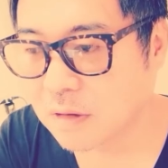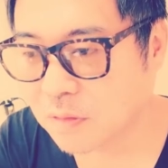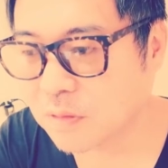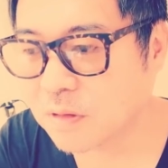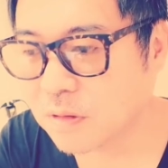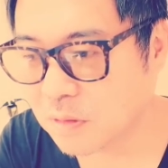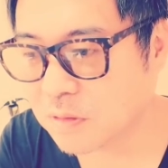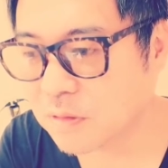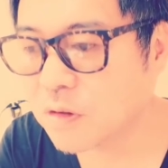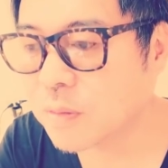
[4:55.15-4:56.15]
そうすると
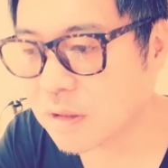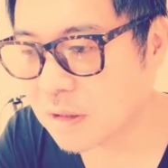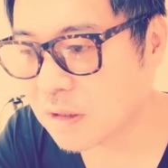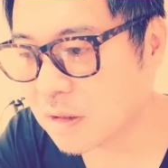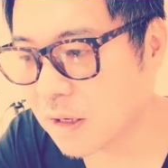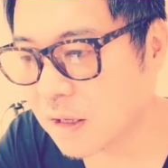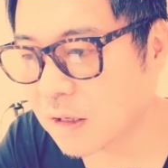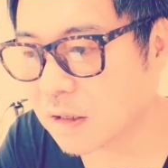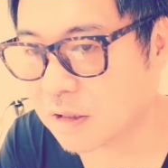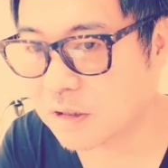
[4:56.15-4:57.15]
すぐまた
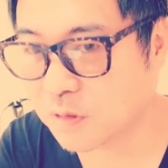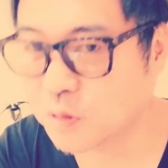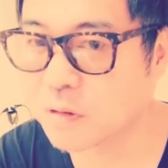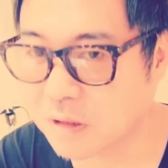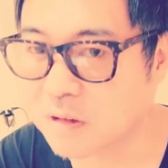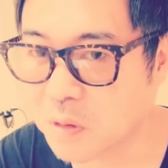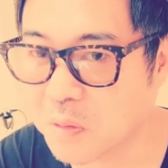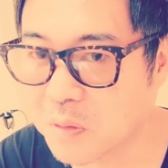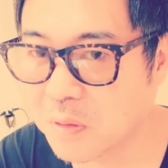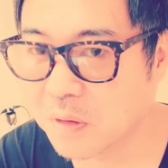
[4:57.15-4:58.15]
AI が気づくんですよ。
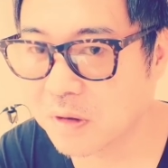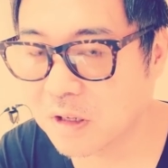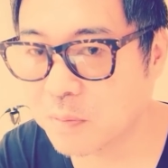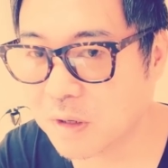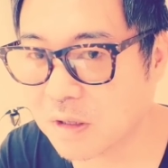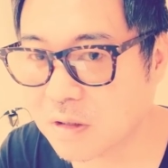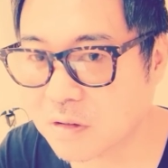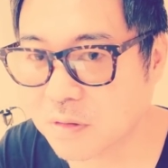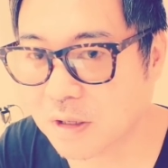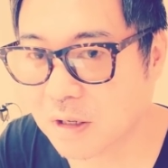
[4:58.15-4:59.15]
で、また
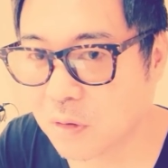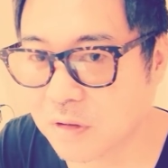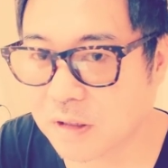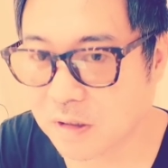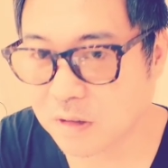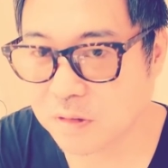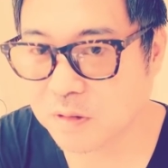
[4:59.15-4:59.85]
収益化をさせなく